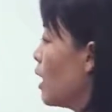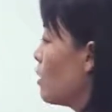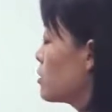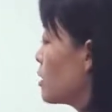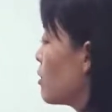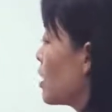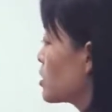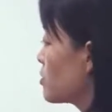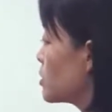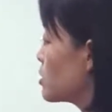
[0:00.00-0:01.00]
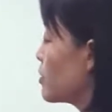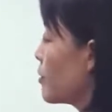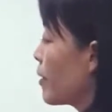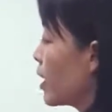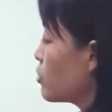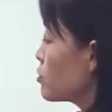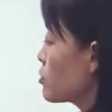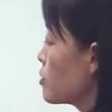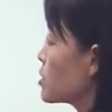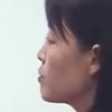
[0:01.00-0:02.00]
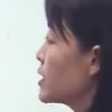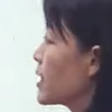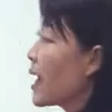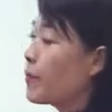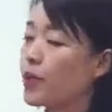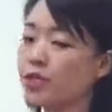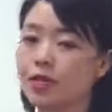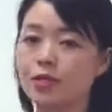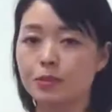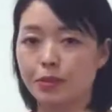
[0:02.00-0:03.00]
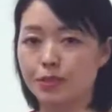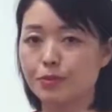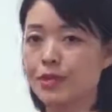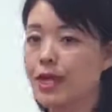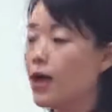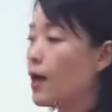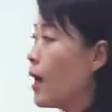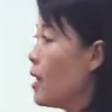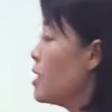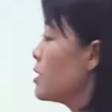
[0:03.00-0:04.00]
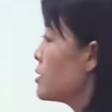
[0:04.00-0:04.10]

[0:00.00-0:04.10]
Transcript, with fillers: 好，那么什么什么没有什么什么那么的怎么怎么样啊？